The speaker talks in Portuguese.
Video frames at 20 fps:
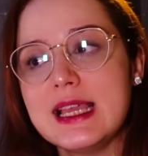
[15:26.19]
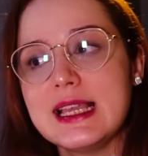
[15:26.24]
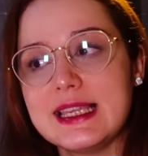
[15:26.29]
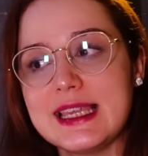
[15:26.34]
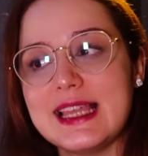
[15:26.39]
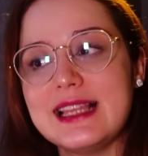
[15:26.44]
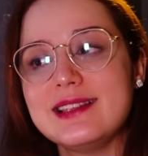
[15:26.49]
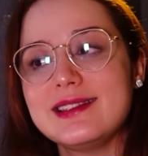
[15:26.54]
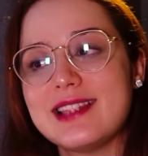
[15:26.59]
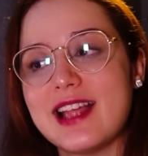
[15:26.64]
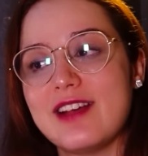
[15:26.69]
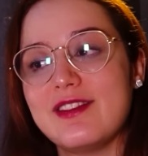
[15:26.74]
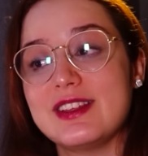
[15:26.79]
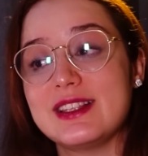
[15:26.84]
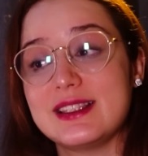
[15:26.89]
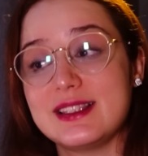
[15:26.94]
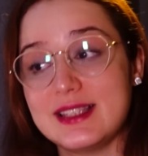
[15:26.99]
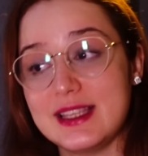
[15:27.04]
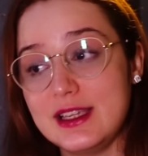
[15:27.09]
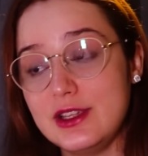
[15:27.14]
que ele estava
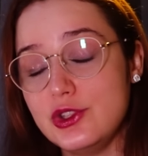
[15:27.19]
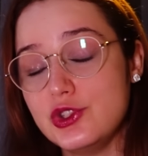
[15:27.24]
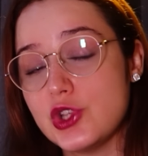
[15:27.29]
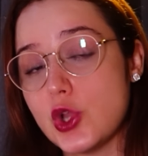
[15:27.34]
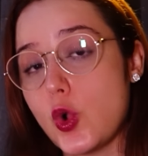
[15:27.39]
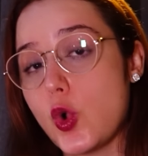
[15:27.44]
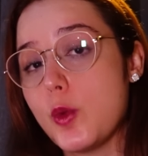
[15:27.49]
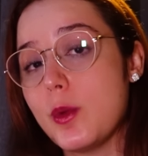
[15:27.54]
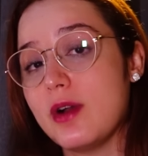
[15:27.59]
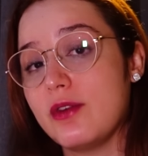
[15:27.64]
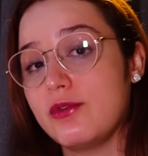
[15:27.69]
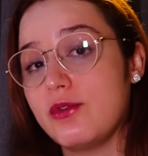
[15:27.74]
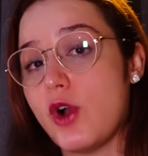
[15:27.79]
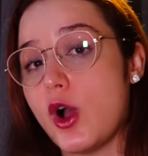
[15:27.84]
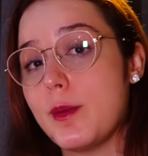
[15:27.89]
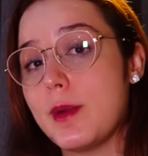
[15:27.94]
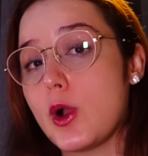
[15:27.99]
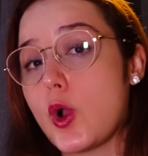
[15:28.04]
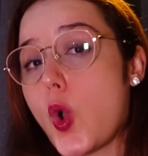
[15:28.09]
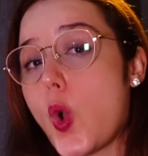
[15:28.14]
sim, de alguma
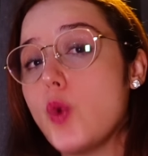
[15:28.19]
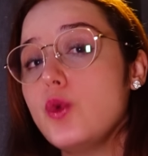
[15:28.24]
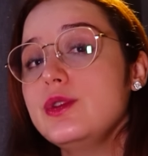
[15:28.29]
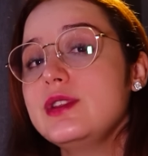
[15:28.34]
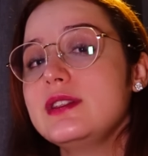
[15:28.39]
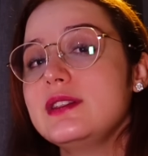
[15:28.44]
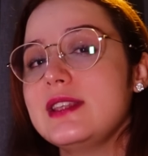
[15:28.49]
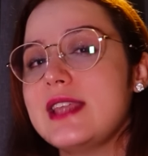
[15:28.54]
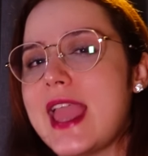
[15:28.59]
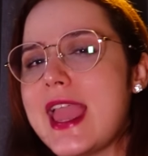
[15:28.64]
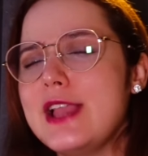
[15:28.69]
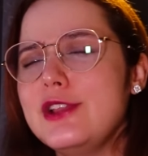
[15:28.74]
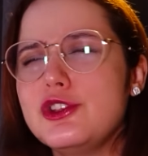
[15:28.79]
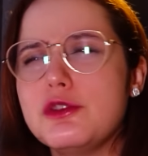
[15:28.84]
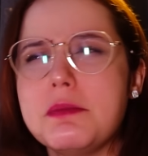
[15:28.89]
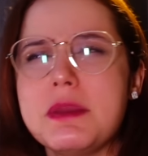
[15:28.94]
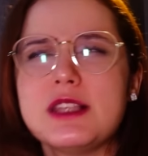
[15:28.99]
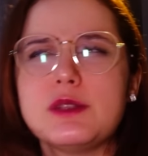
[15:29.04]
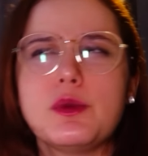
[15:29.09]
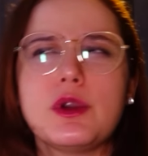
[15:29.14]
forma
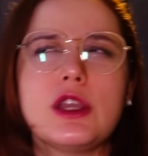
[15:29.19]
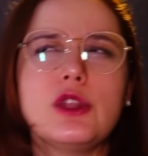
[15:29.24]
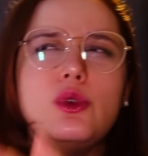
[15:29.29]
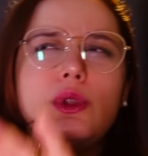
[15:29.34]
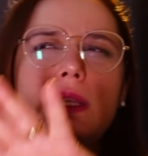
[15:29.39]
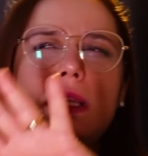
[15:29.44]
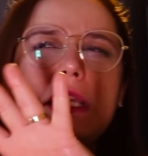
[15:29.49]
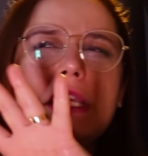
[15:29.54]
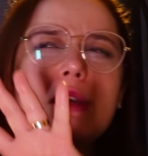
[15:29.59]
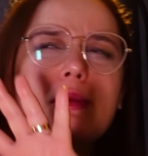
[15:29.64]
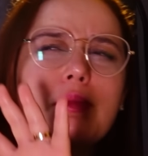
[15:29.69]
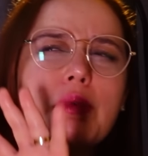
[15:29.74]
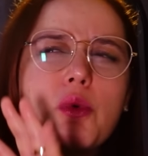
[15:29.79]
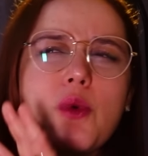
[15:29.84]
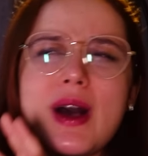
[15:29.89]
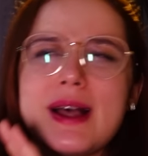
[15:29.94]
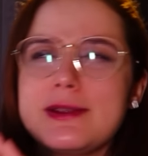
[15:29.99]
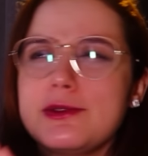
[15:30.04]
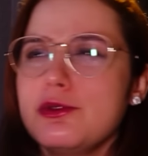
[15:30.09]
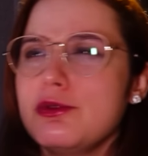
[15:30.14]
consciente, mesmo que no limbo,
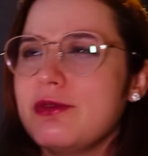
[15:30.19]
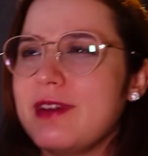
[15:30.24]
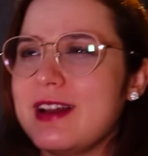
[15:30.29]
quase no